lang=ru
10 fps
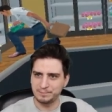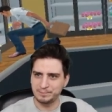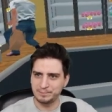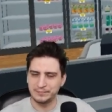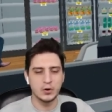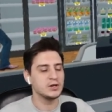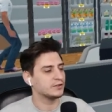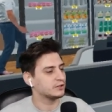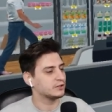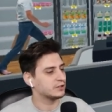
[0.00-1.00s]
Но
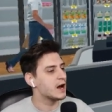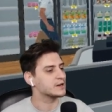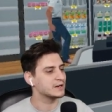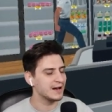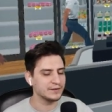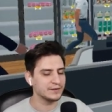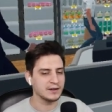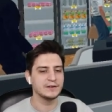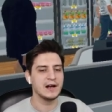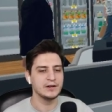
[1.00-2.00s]
нет, я рад
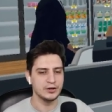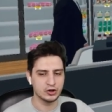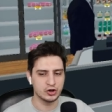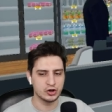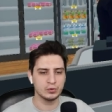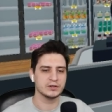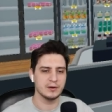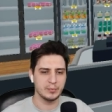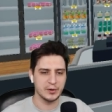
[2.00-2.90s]
наличию теперь